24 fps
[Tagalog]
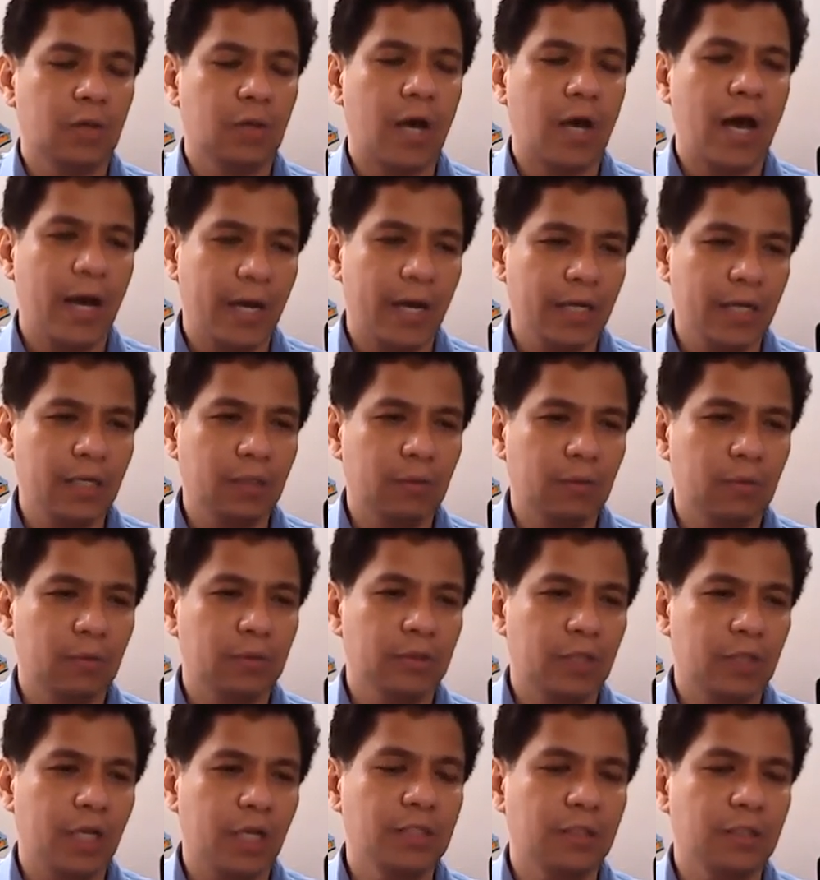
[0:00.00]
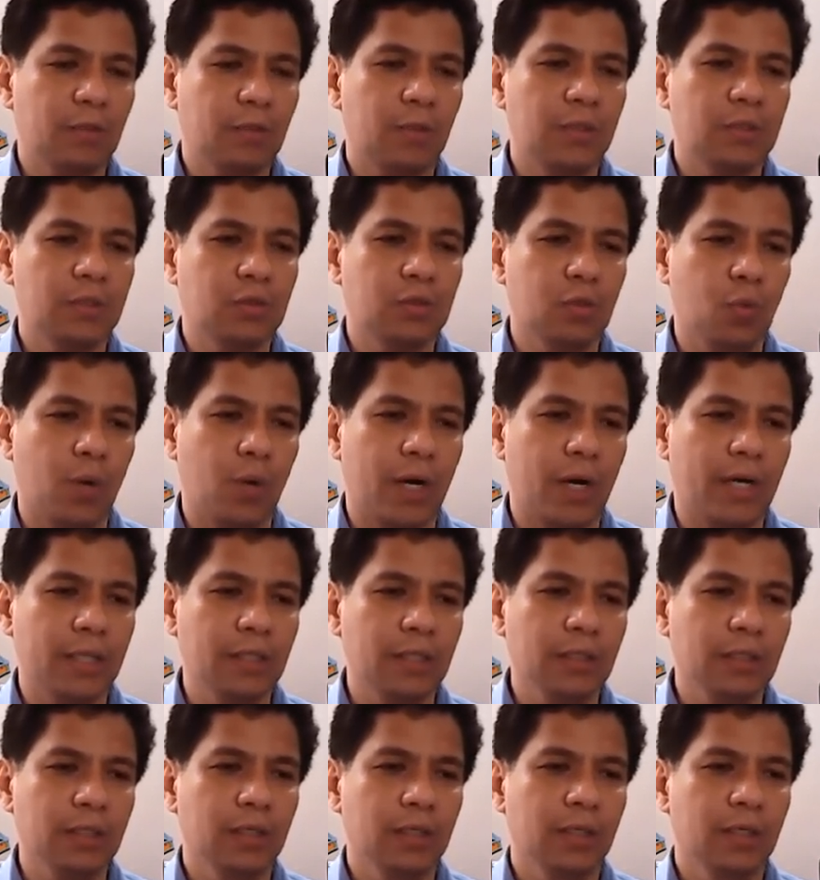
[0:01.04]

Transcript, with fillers: i, j is equals to 1